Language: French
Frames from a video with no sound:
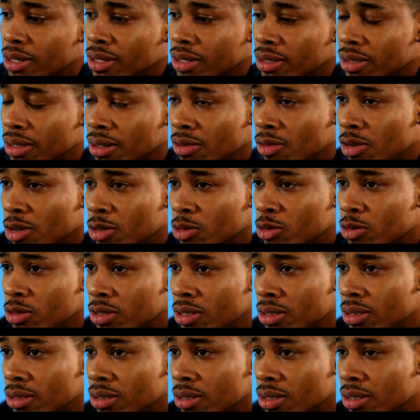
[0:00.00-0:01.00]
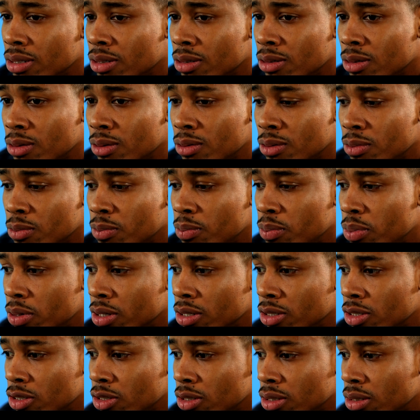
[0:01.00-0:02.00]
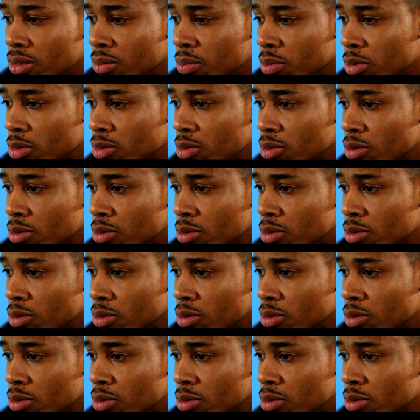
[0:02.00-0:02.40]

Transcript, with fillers: d'avoir signé au PSG parce